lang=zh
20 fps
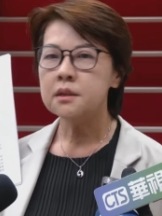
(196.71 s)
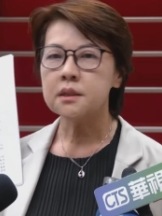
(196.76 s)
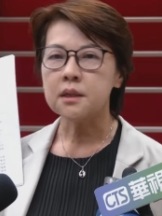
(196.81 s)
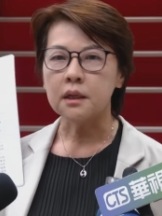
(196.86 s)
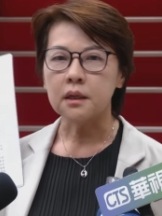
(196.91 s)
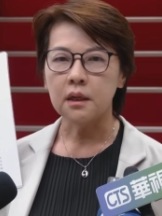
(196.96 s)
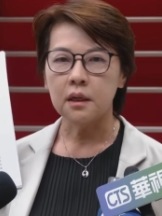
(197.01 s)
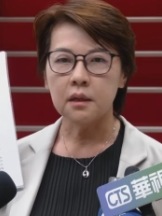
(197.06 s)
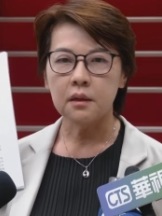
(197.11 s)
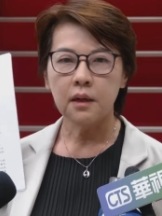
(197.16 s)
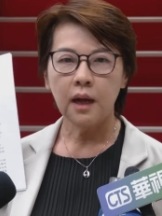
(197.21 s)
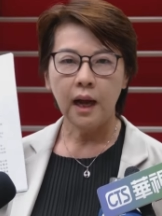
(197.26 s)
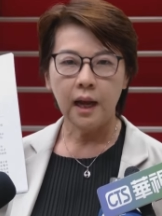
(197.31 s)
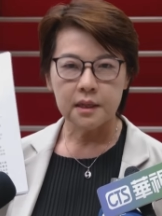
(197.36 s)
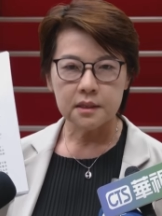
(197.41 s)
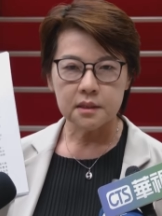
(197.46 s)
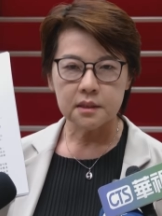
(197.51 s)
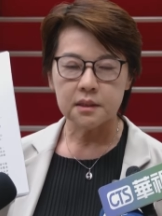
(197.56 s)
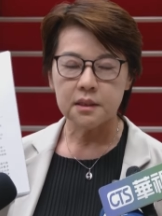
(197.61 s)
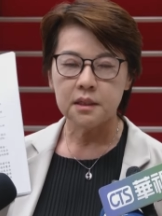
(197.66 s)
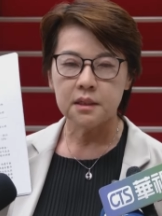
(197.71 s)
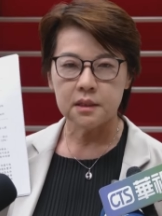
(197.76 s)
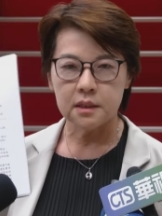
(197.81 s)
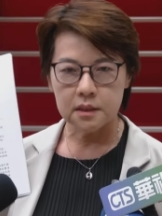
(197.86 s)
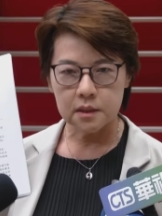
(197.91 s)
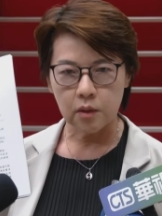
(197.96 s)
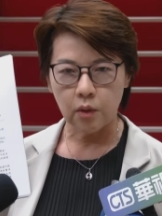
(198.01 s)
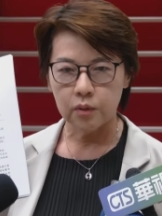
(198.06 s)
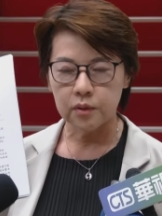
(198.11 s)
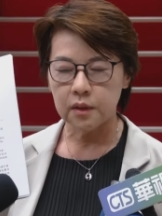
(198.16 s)
整个案子一起
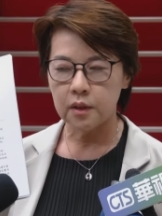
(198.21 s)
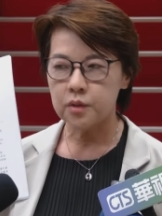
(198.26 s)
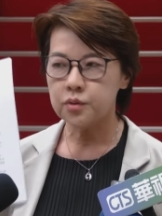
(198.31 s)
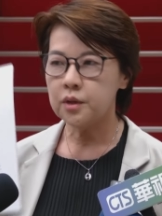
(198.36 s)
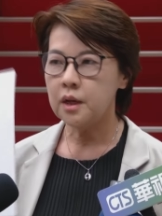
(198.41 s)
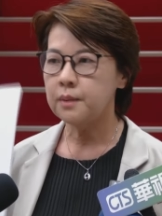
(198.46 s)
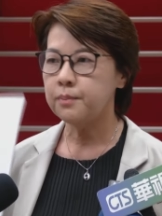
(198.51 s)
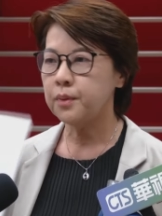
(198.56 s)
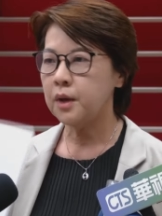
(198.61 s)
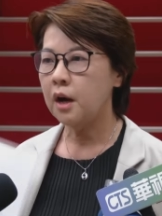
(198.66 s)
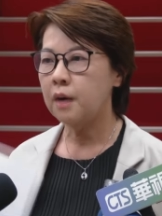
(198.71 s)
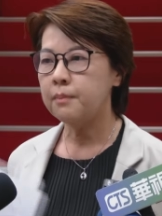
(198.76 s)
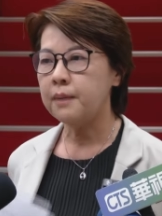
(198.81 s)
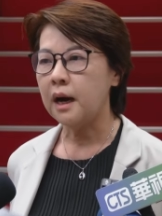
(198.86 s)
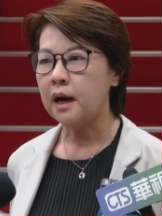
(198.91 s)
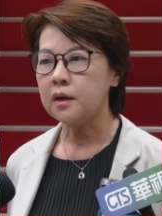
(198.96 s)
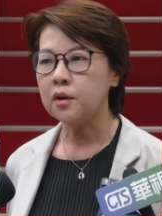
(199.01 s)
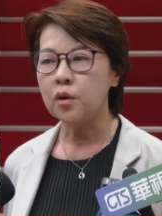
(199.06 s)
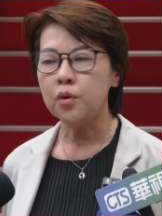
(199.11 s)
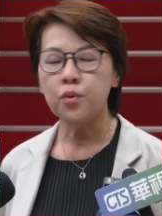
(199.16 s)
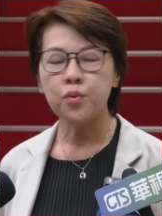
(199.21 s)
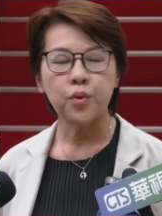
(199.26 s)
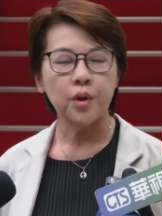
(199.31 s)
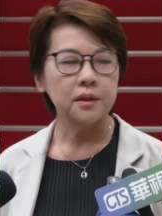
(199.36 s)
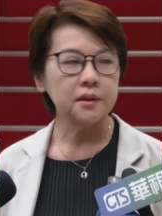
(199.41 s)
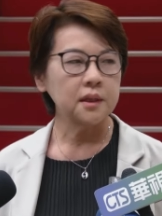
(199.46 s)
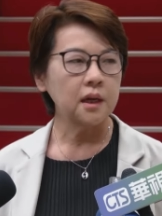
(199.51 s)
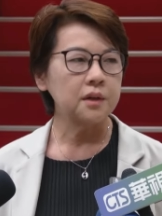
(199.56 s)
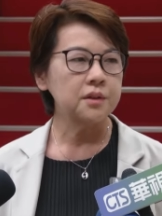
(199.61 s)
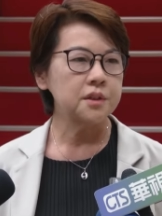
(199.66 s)
走的，所以不要把公务员
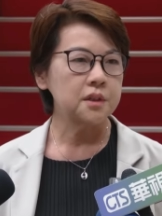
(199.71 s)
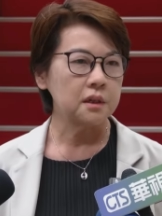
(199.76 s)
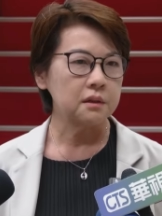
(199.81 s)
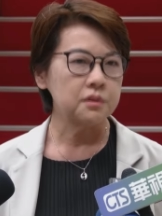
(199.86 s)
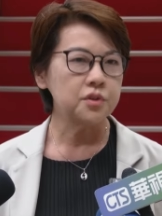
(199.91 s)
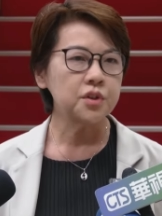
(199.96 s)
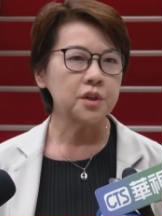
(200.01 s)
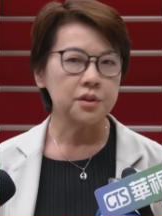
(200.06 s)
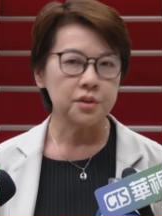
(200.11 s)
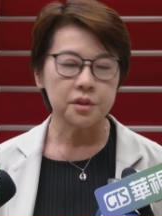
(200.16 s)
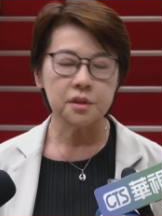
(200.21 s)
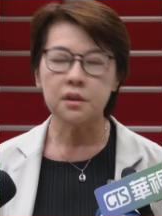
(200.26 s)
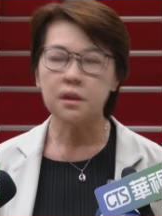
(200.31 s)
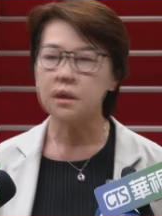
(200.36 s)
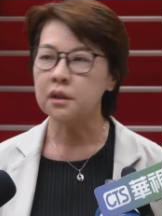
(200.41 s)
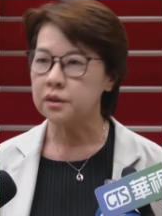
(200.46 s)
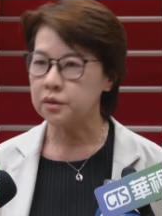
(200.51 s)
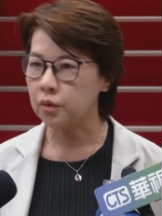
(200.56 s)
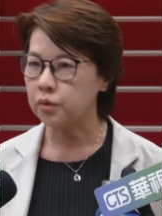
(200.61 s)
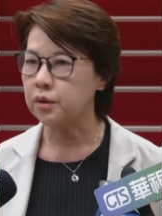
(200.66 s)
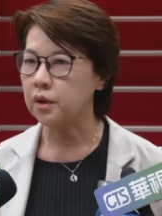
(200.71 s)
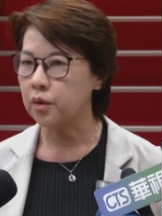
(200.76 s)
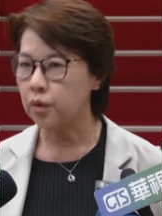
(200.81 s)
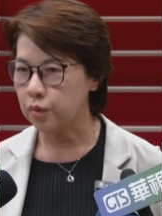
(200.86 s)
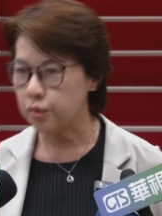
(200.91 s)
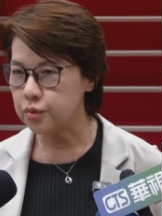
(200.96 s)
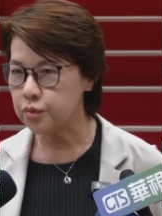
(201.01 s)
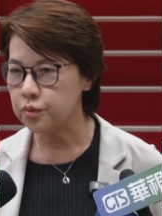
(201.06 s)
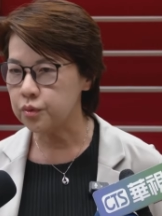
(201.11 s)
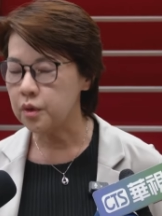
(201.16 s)
当成政治恶斗的工
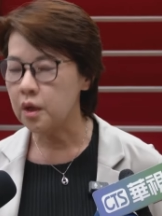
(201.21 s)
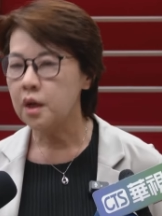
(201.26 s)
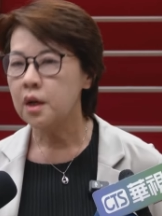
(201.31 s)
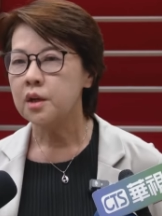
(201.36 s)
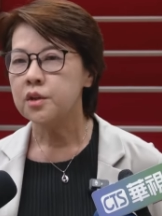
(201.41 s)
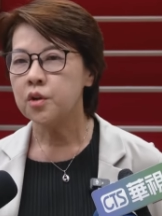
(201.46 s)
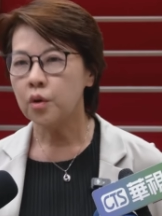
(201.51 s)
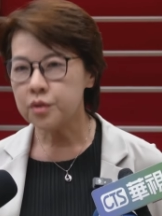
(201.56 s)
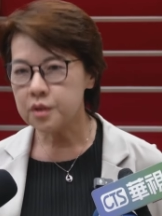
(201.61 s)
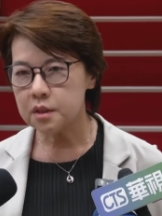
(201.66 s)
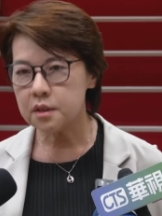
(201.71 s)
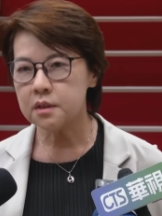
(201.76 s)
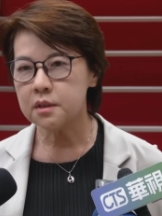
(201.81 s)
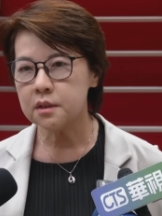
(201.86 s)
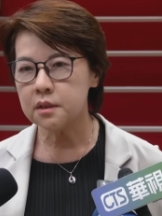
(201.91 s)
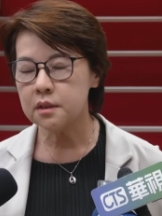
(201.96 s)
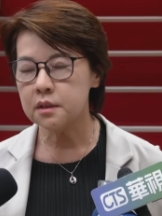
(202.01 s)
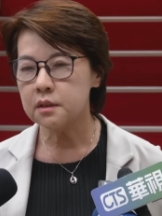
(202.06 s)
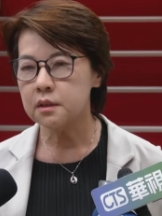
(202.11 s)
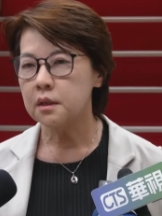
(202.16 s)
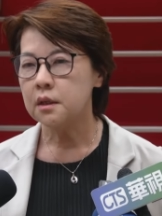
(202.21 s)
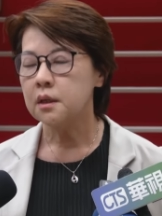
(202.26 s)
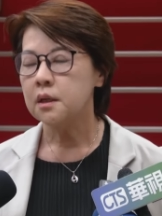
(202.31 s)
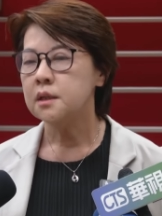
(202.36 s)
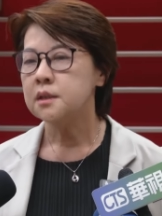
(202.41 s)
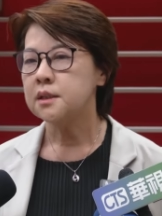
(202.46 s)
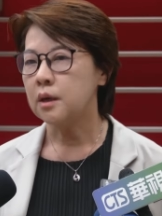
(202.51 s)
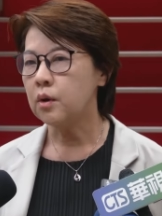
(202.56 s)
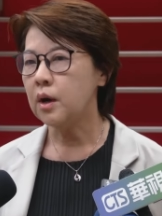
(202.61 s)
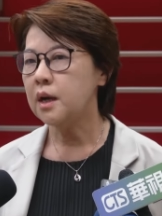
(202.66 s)
具。尤其是
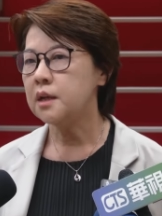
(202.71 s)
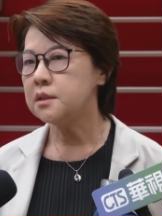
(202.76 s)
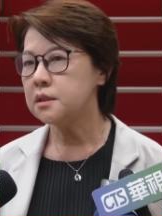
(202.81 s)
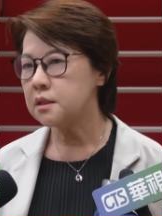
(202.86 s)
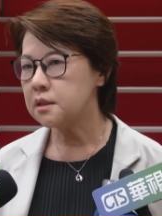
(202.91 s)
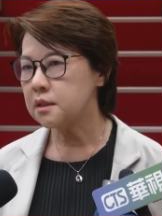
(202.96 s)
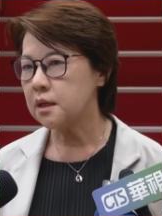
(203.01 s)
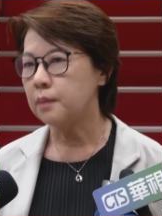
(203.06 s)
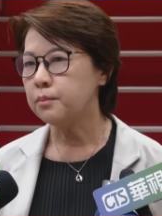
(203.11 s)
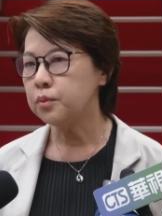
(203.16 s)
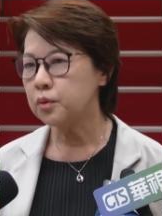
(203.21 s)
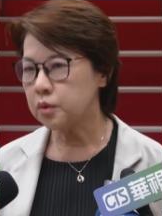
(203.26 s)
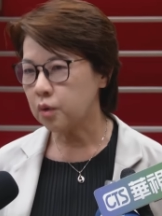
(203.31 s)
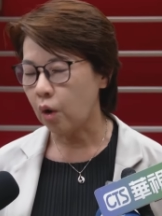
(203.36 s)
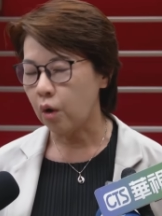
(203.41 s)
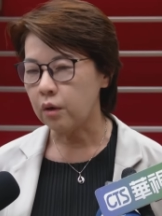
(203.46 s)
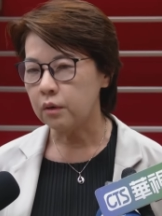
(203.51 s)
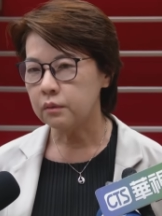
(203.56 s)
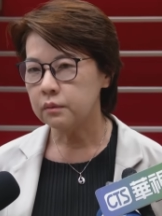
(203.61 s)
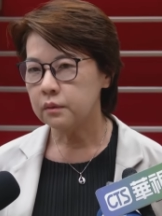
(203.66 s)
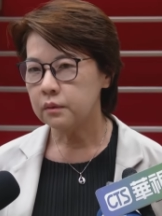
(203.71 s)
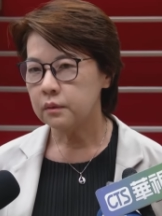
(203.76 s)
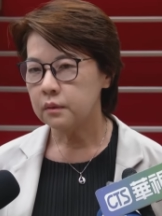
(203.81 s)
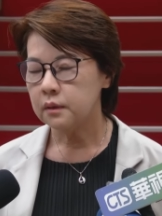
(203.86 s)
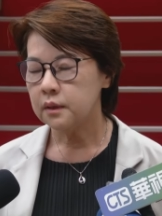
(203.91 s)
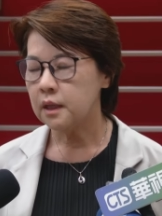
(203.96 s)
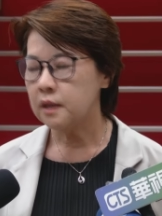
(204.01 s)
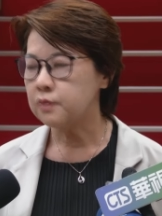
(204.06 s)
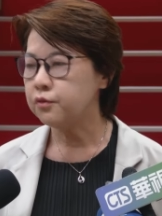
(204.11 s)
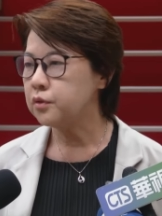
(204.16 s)
蒋万安市长不懂，
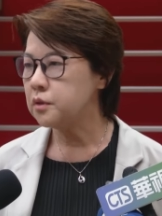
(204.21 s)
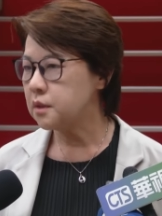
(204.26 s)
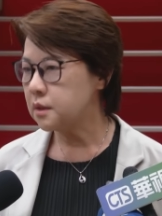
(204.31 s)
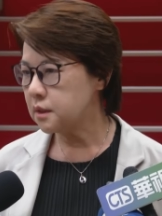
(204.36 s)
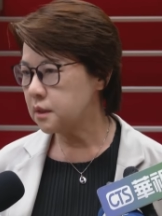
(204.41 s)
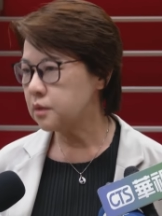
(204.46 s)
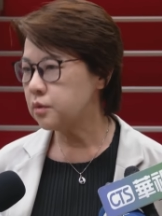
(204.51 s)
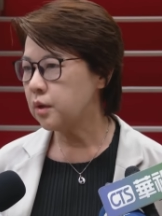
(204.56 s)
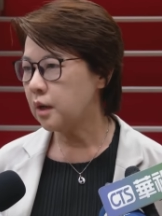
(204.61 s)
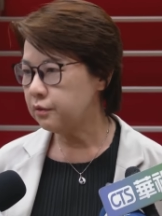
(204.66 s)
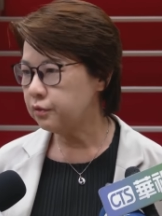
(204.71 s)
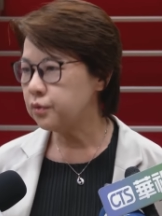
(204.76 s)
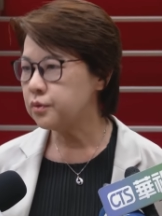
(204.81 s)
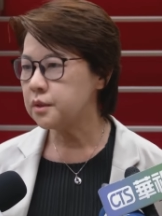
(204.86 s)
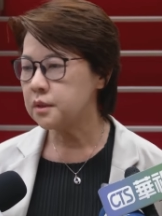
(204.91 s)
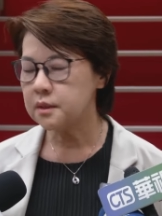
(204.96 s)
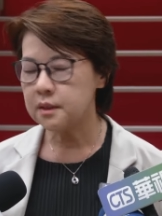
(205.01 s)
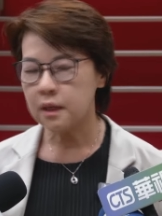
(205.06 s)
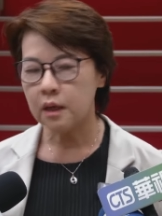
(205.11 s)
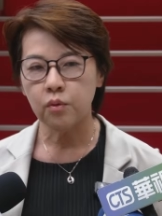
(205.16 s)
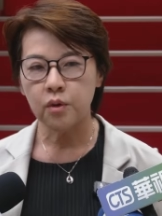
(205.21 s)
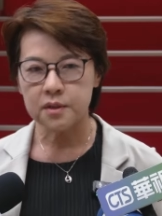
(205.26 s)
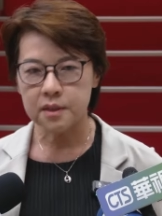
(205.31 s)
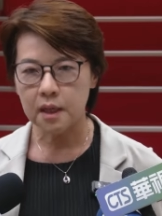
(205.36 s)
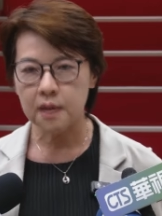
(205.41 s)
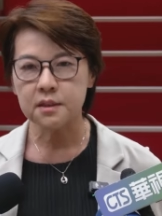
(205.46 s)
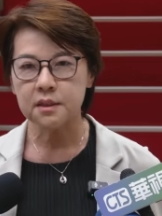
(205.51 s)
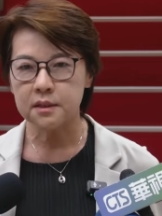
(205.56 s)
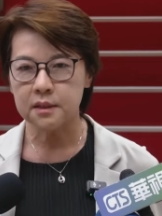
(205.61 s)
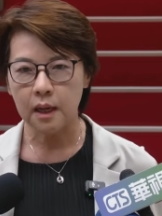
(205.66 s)
李副四川副市长，我
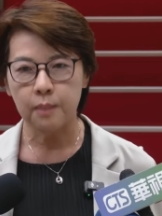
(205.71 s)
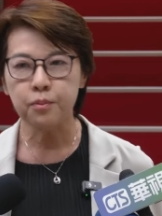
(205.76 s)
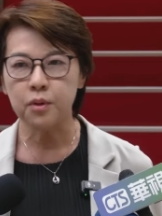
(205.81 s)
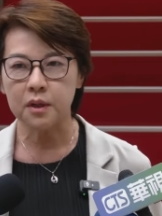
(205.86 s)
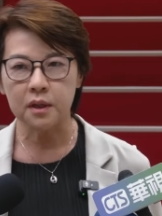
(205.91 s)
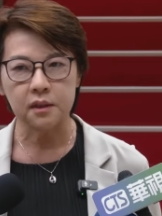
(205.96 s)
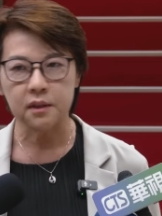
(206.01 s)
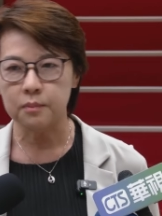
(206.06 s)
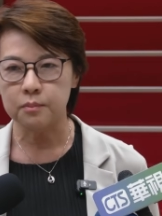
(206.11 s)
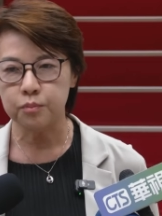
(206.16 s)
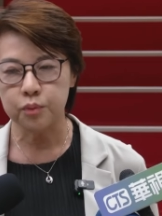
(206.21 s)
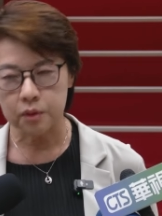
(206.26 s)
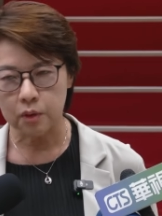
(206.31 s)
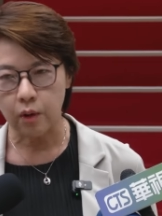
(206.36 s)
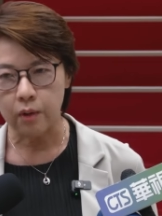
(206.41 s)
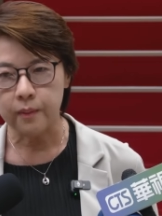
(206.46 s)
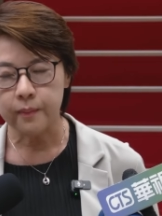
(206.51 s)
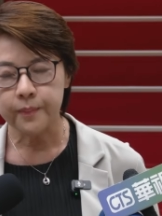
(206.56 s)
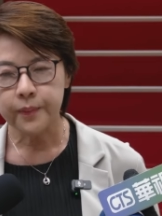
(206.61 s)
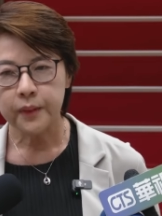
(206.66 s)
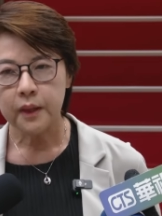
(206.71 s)
相信他不可能不懂。